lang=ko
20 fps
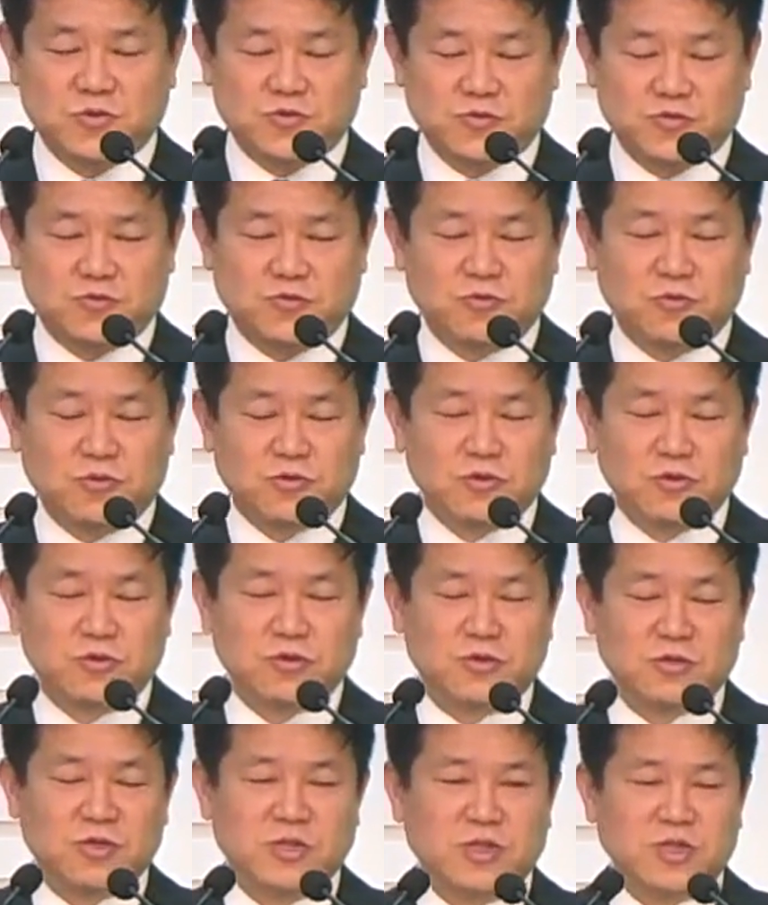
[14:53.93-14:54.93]

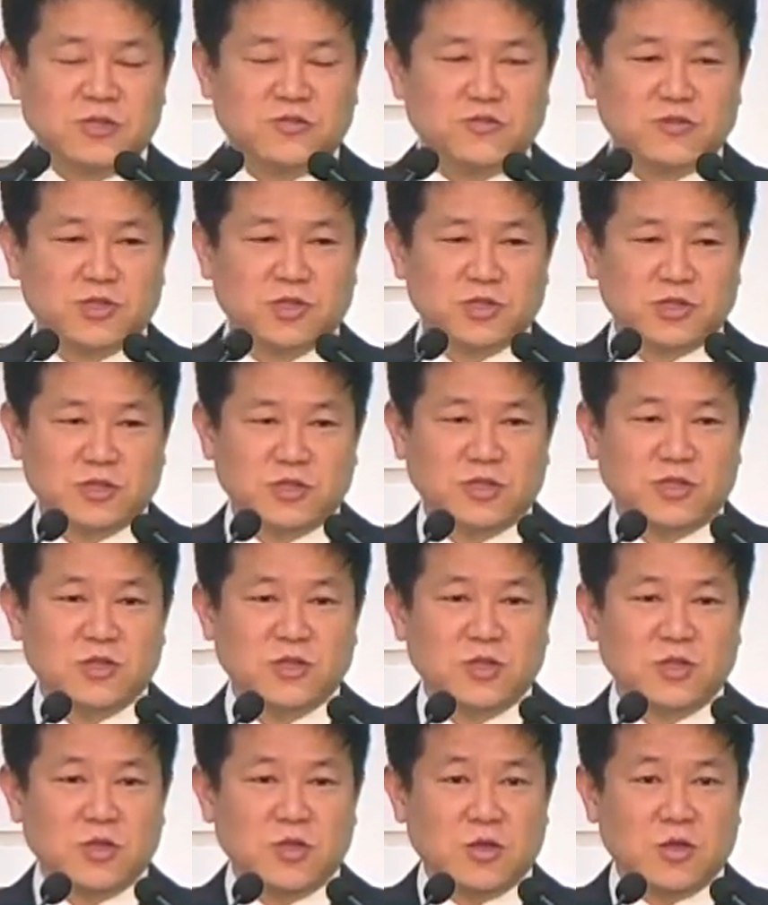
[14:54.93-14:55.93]
구원을 이루시는
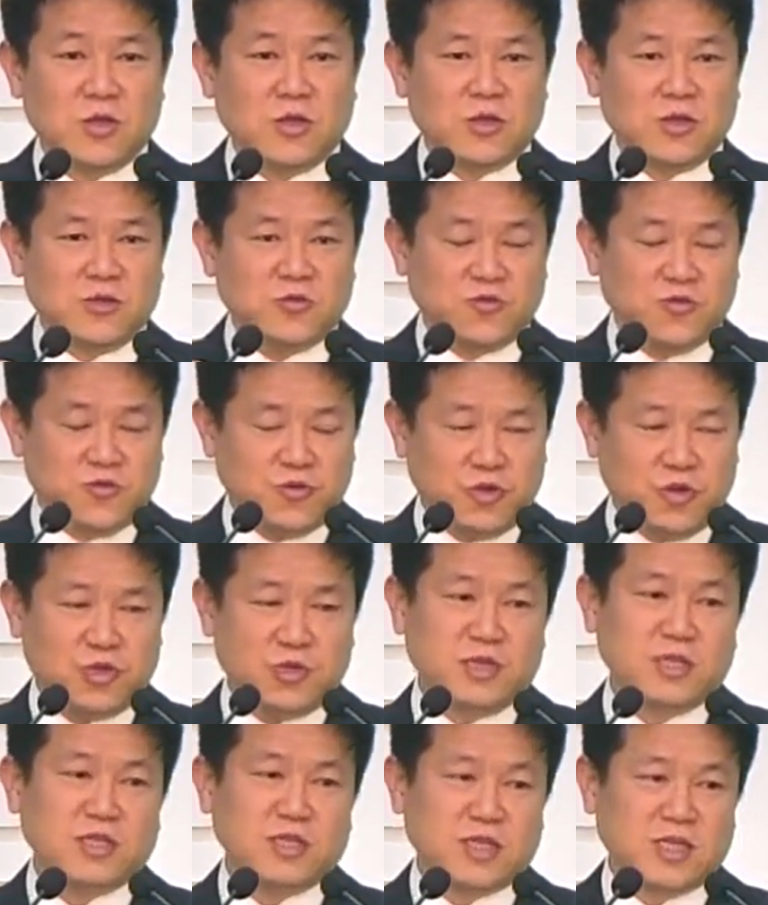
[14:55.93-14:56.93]

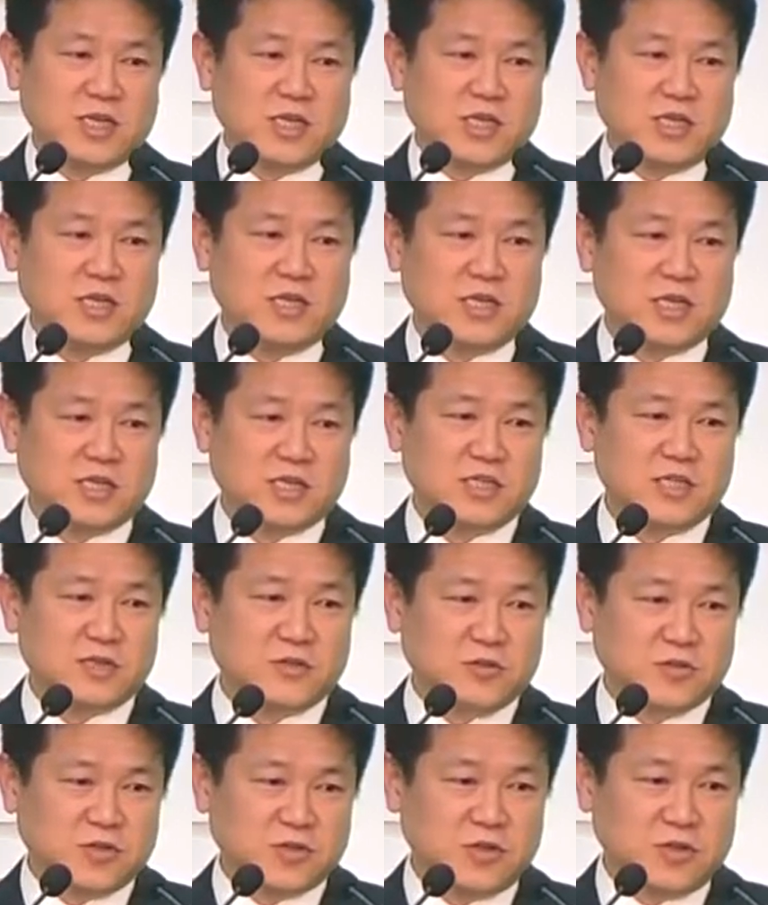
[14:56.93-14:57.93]
유일한 길이
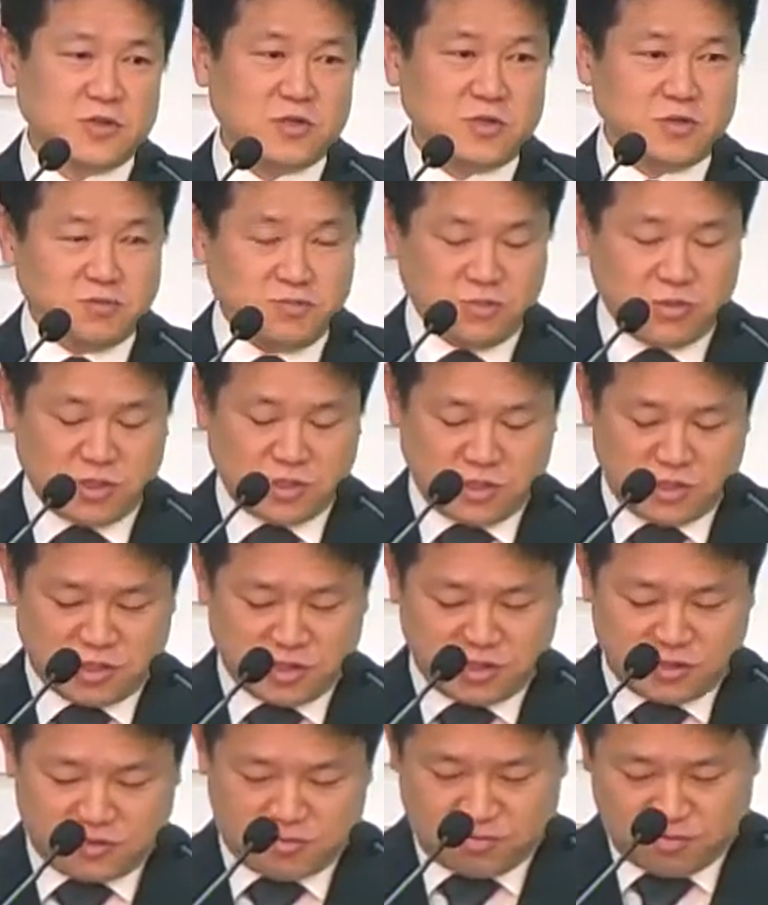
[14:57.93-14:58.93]
되시는 것을
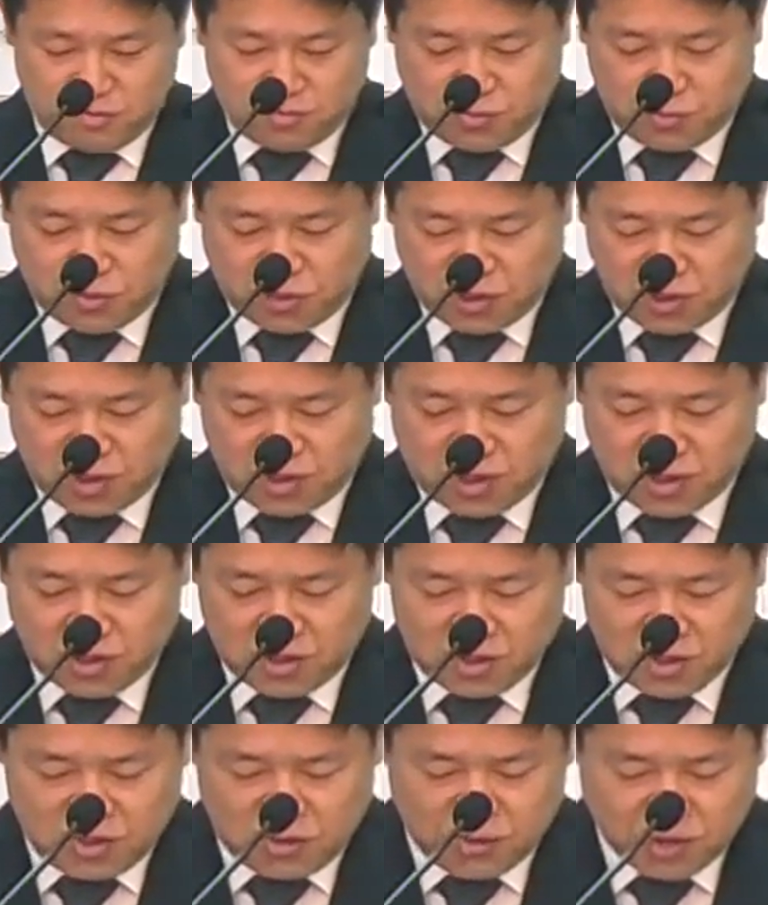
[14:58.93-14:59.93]
믿으시는 복이
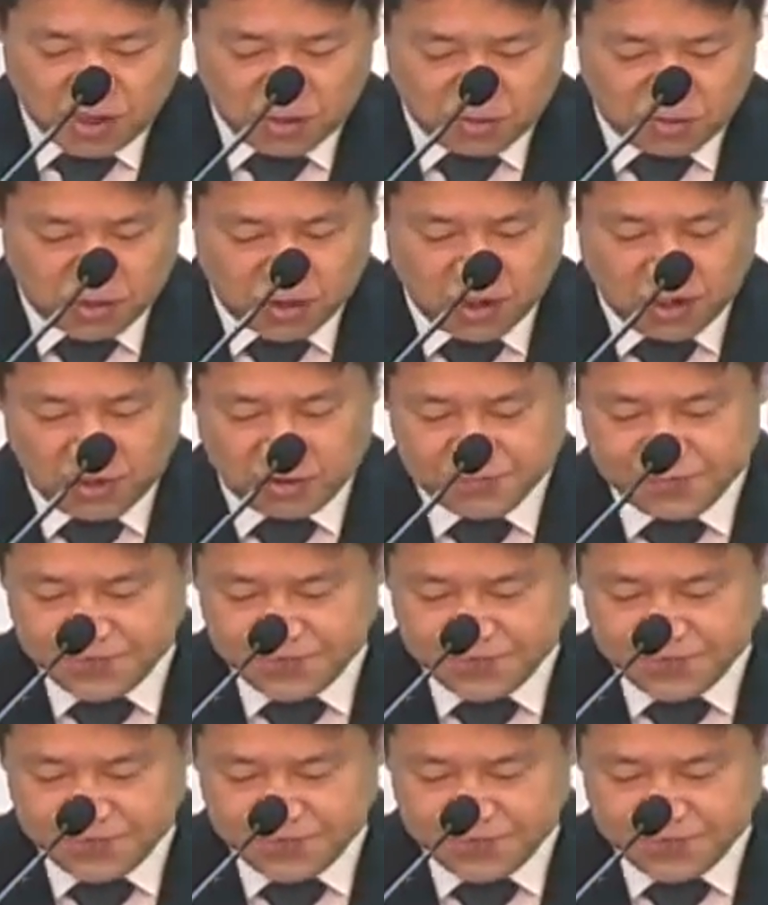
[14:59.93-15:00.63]
있기를 바랍니다.